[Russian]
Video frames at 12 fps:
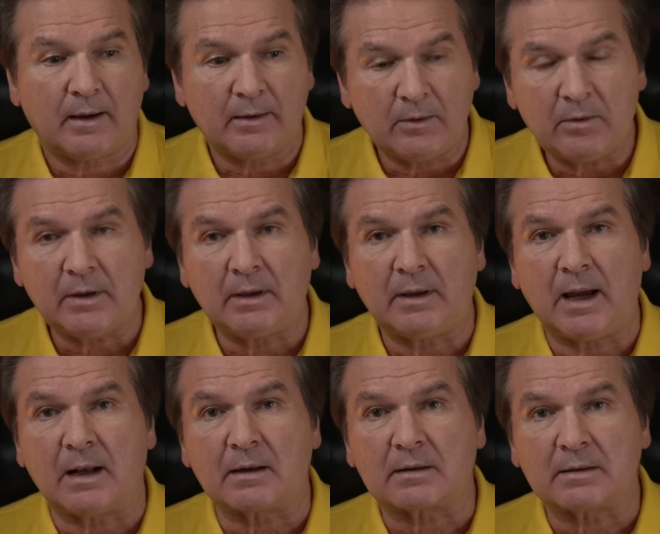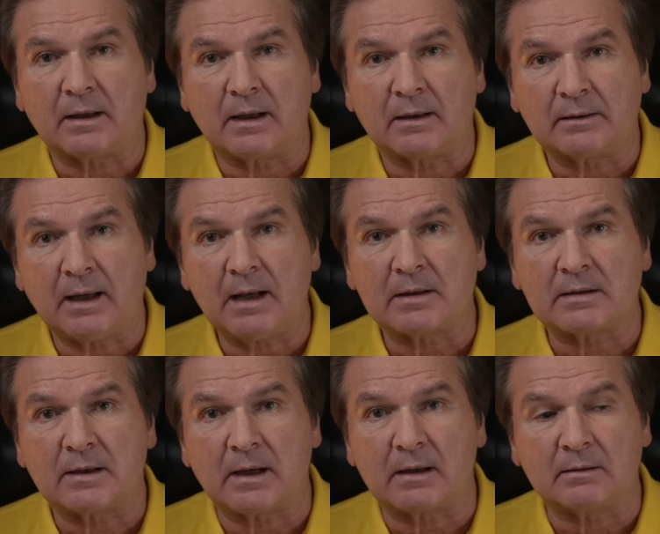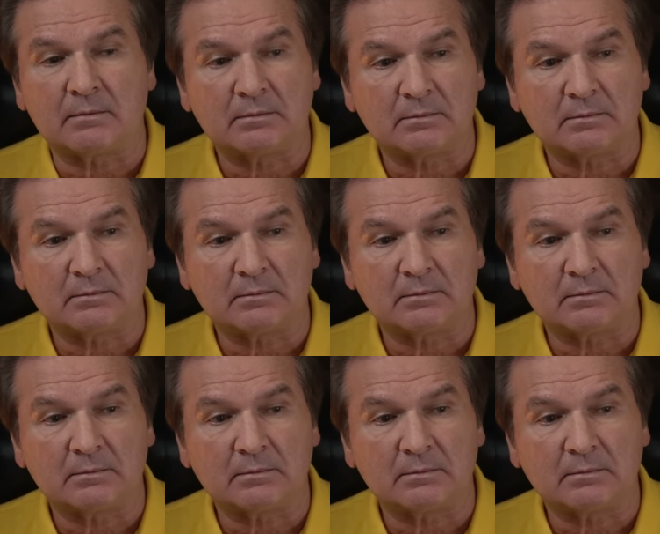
Ну и дальше, дальше